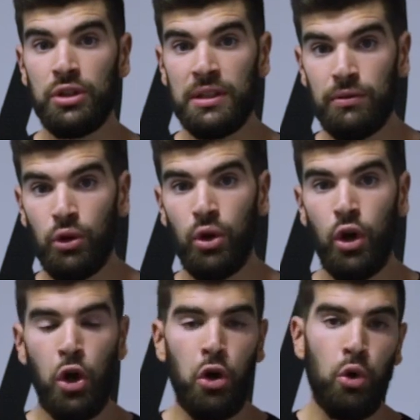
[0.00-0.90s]
de niveaux
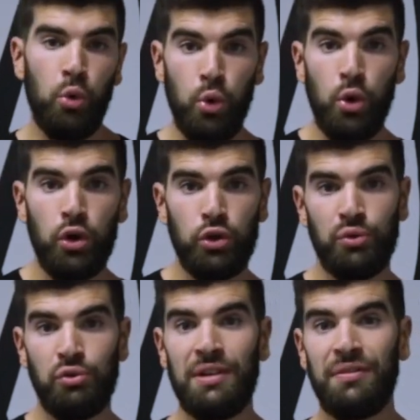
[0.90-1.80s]
ou
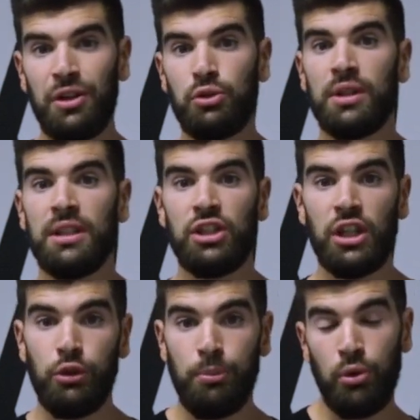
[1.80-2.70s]
que vous l'effectuez
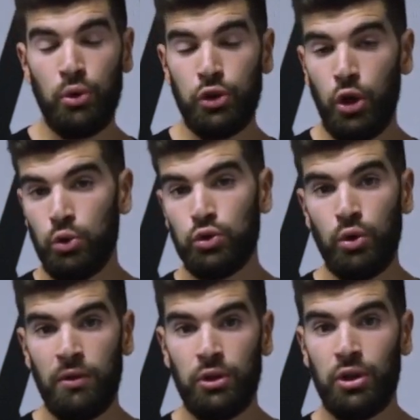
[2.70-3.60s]
déjà depuis longtemps ou
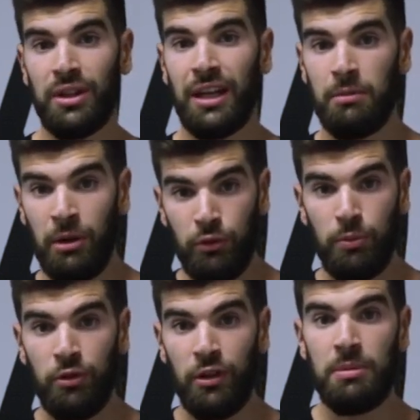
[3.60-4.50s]
selon votre entraînement,
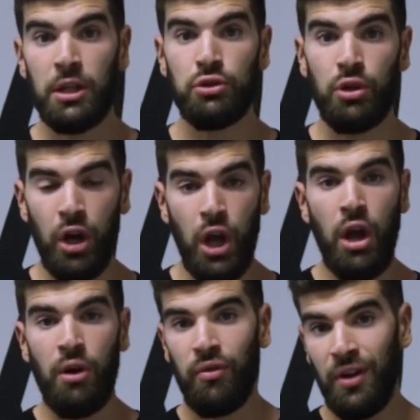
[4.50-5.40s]
vous pouvez bien sûr
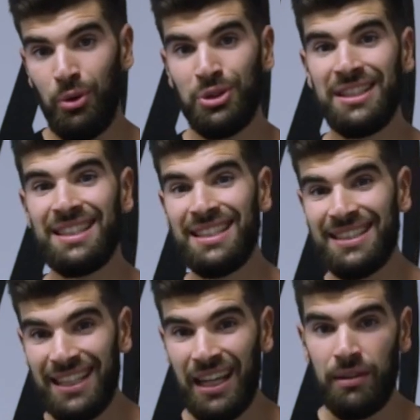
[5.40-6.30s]
faire aussi des
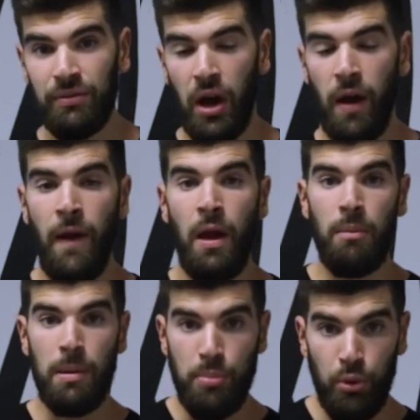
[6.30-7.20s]
séries de 20.
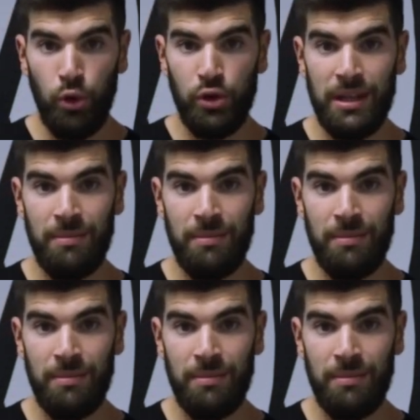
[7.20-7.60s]
Mais pour le